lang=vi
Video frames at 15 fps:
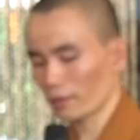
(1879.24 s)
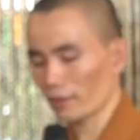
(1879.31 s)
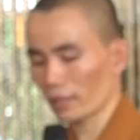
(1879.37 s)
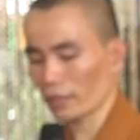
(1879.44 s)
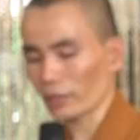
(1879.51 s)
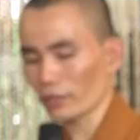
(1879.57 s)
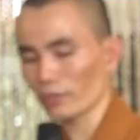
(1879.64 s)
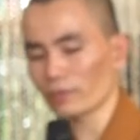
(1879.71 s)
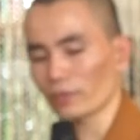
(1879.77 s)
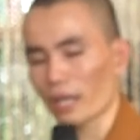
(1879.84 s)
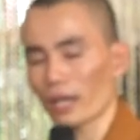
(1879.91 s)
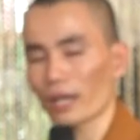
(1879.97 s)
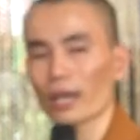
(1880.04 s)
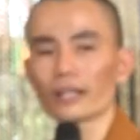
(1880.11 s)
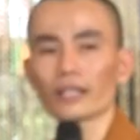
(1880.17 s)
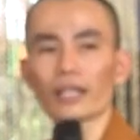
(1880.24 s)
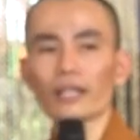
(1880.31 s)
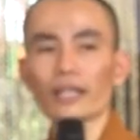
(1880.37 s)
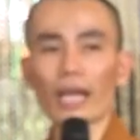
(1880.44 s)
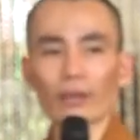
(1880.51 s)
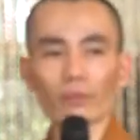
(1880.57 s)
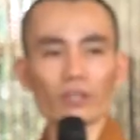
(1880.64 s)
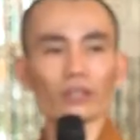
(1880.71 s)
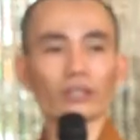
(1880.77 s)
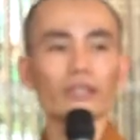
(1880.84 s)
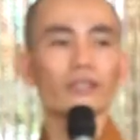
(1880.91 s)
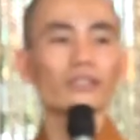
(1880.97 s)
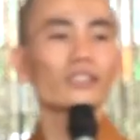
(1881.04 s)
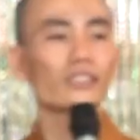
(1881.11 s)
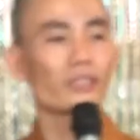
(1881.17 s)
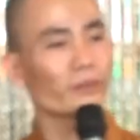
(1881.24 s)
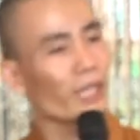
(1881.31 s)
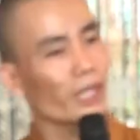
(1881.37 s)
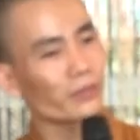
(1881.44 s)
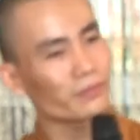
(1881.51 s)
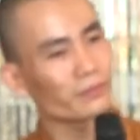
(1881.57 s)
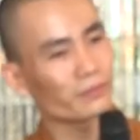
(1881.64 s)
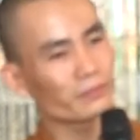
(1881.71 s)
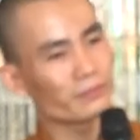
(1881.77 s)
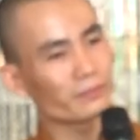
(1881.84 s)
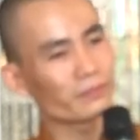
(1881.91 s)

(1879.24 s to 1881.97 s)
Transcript: tất cả chúng ta ở đây ai cũng có người thương đúng không?